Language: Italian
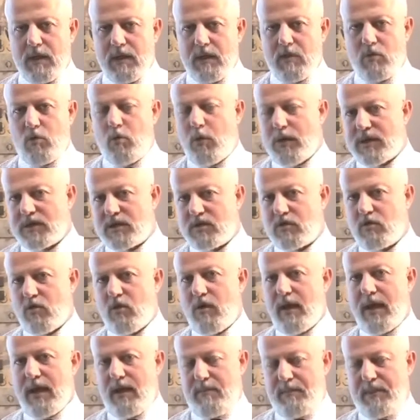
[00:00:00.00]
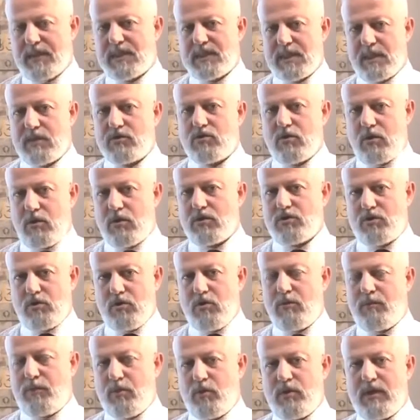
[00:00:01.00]
Questo è il passaggio
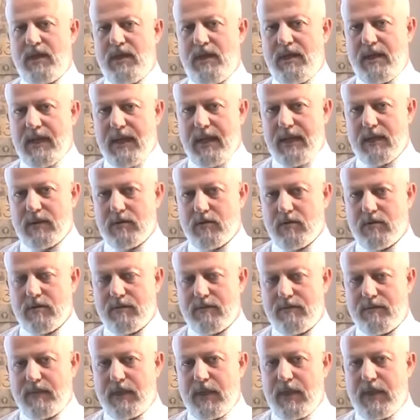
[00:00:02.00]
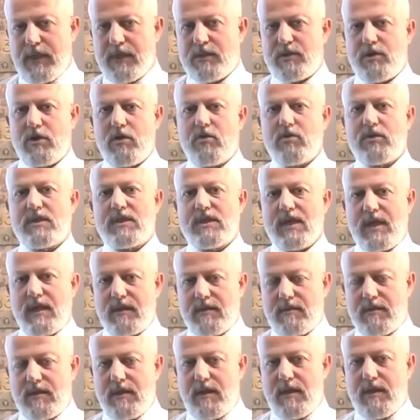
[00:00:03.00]
logico più delicato che ci
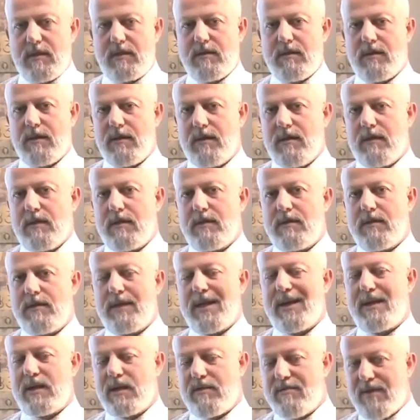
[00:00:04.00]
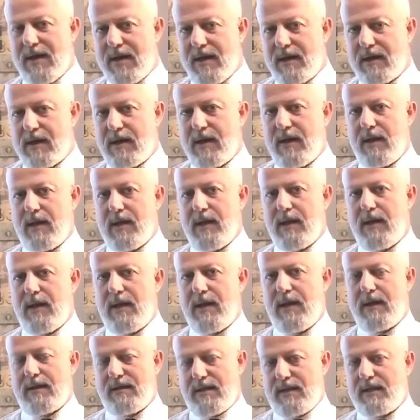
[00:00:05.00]
consente di arrivare
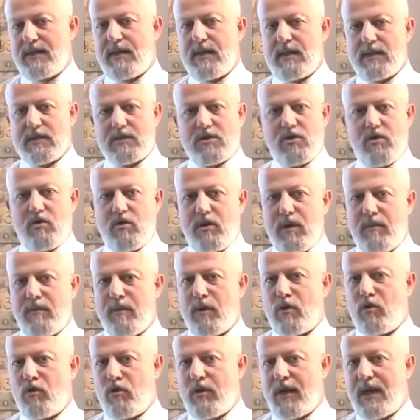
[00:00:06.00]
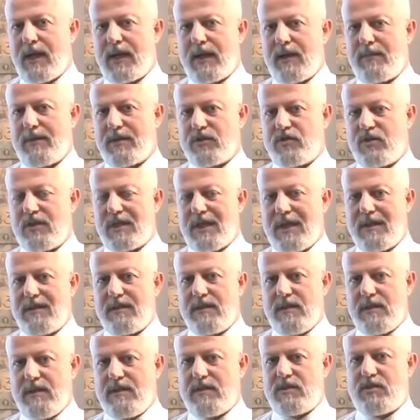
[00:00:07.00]
al Red Razionem con la capacità
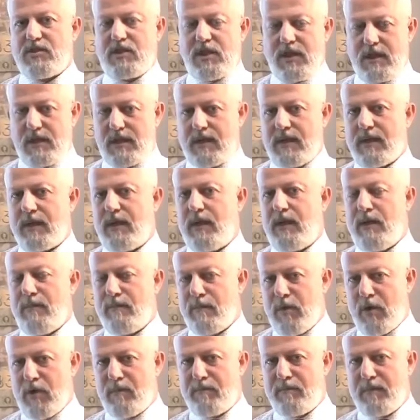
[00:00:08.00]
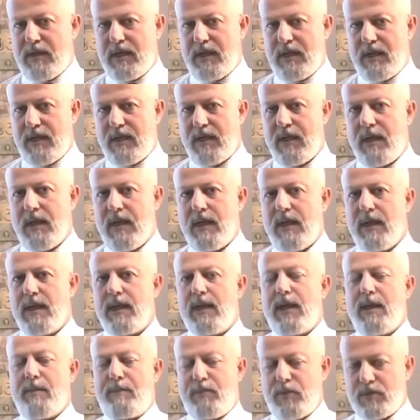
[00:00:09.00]
di discernere l'immobile
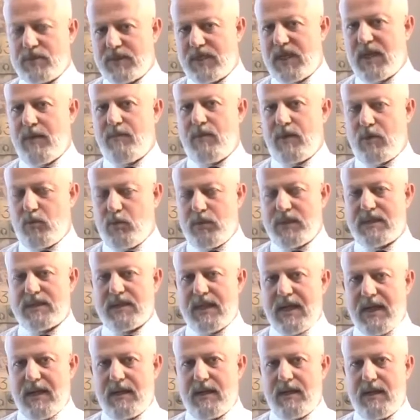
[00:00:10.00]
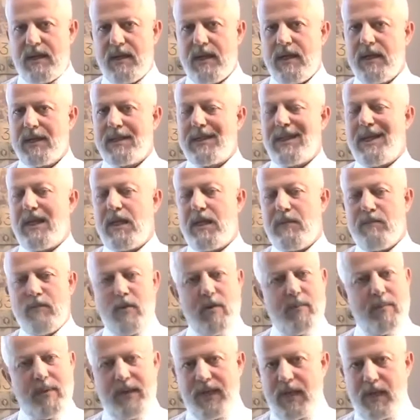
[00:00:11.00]
che possiamo acquistare
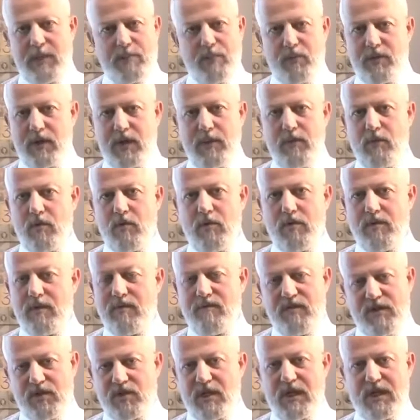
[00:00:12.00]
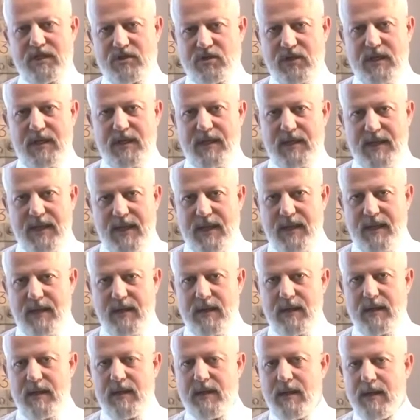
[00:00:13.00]
dall'immobile che potremo invece lasciare
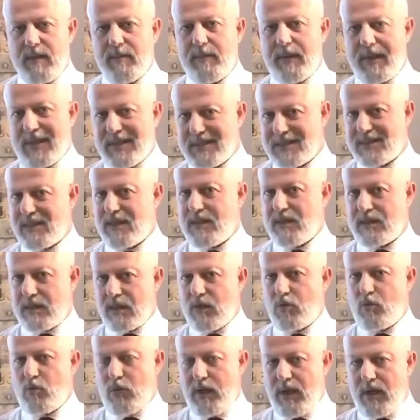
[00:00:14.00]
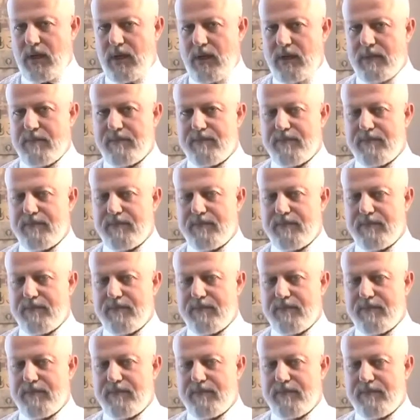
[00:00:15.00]
andare per essere tranquilli.